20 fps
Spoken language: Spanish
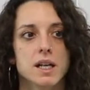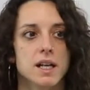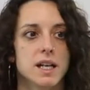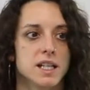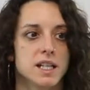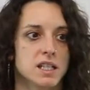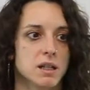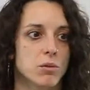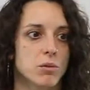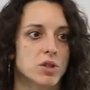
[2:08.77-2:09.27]

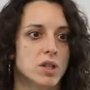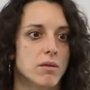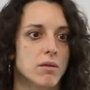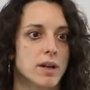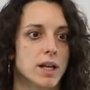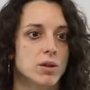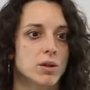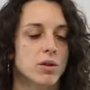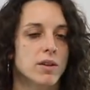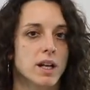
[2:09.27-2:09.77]
Estamos
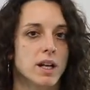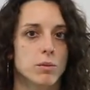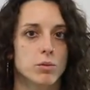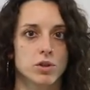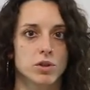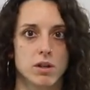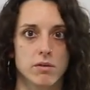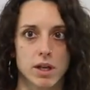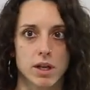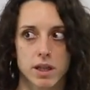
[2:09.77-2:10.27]
hablando de la
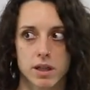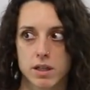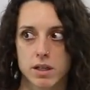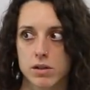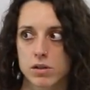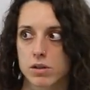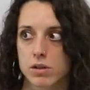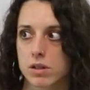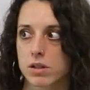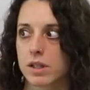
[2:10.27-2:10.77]

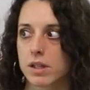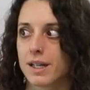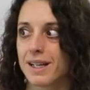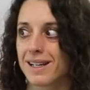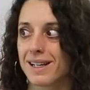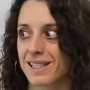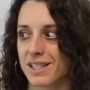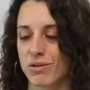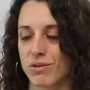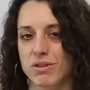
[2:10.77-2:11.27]
motivación,
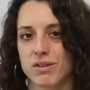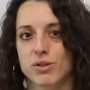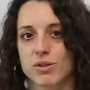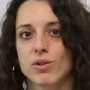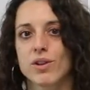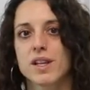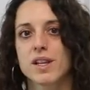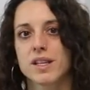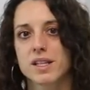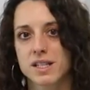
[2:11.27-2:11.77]
estamos hablando
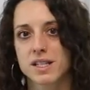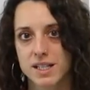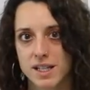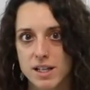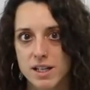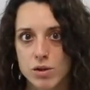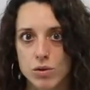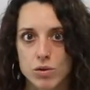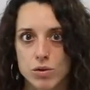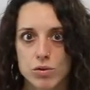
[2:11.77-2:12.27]
de
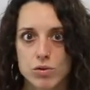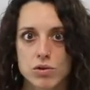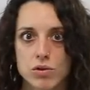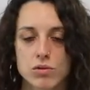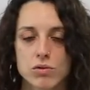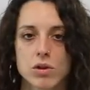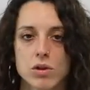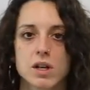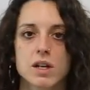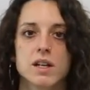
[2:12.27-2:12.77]
deseos,
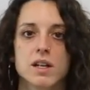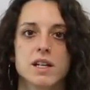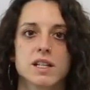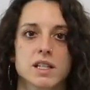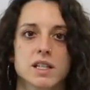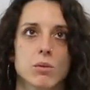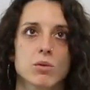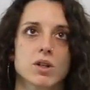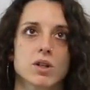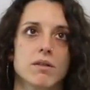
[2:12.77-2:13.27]

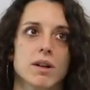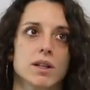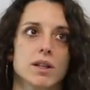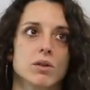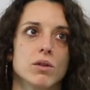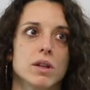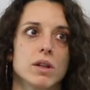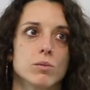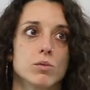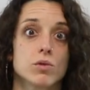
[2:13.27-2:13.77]
estamos
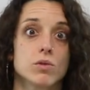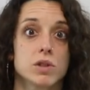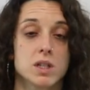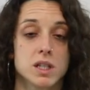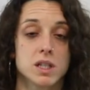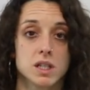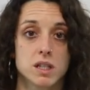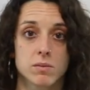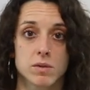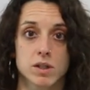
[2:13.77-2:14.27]
hablando de
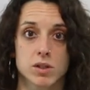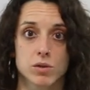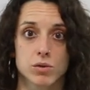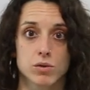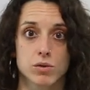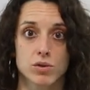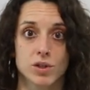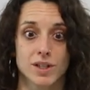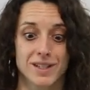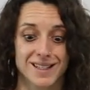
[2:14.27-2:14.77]
muchísimas
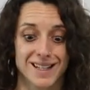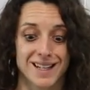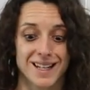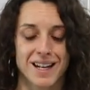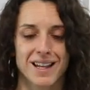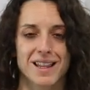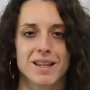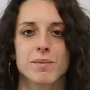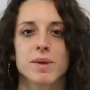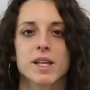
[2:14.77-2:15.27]
cosas, de
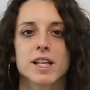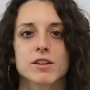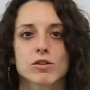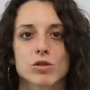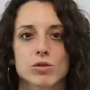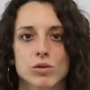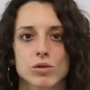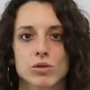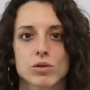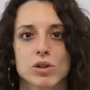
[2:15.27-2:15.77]

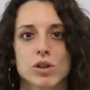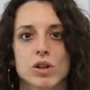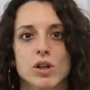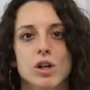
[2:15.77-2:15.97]
crecimiento.